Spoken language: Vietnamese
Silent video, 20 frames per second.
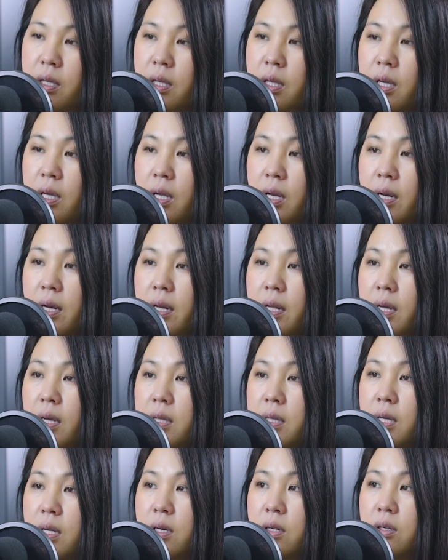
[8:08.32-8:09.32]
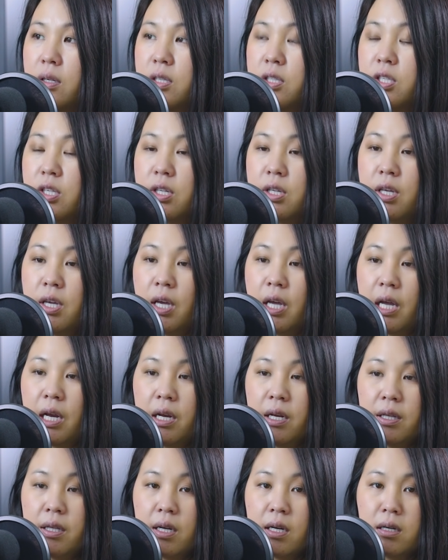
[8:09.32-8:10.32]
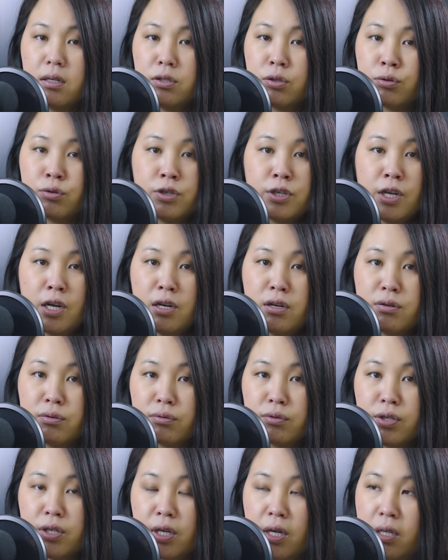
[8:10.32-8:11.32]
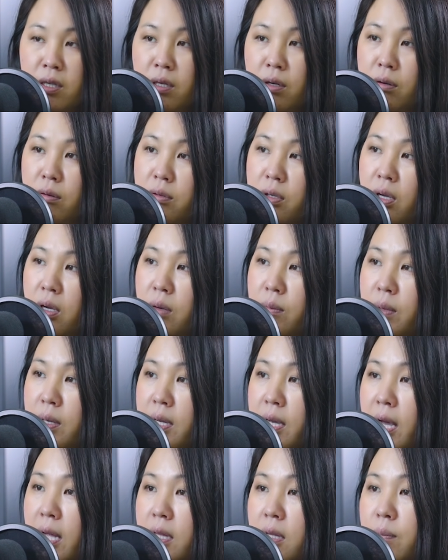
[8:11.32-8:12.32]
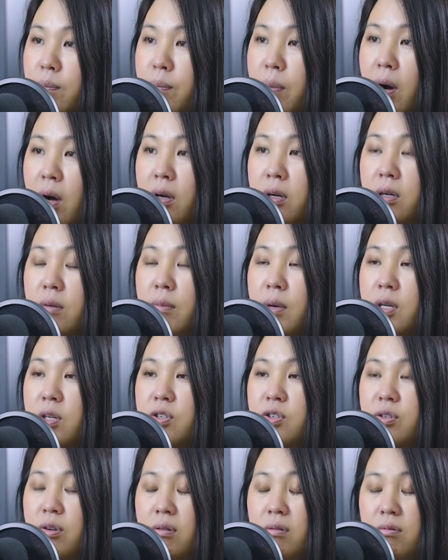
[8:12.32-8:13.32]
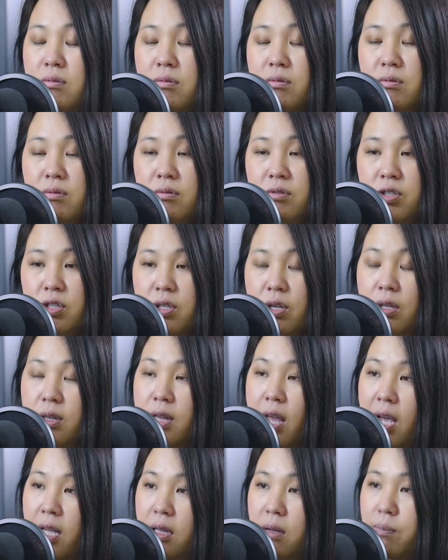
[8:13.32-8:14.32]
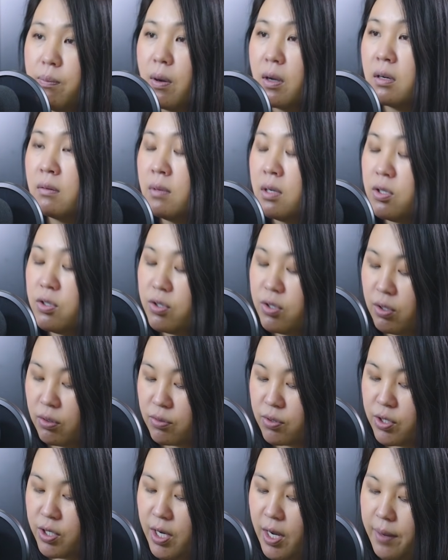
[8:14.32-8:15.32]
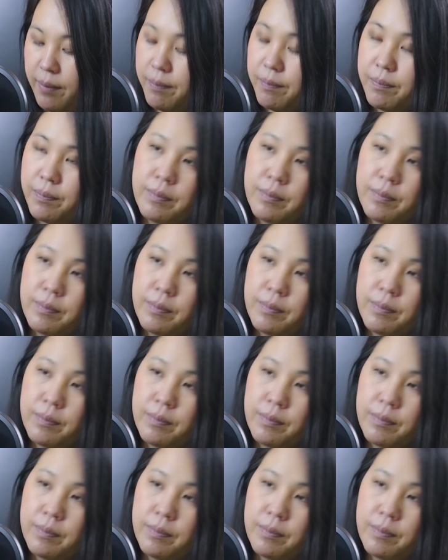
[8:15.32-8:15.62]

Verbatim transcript: thì lìa thì nữ chỉ chỉ lên thằng nó dùng xe lên dùng xe đầu đó mình càng nó bỏ nó mà nữ dùng cho thay nó bỏ nó mà nó dùng xe